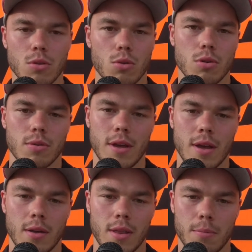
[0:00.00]
Donc on
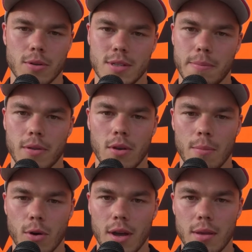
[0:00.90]
a, on a bossé pendant
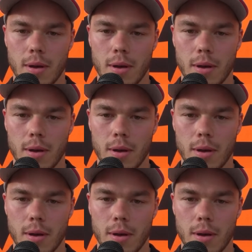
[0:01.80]
un mois.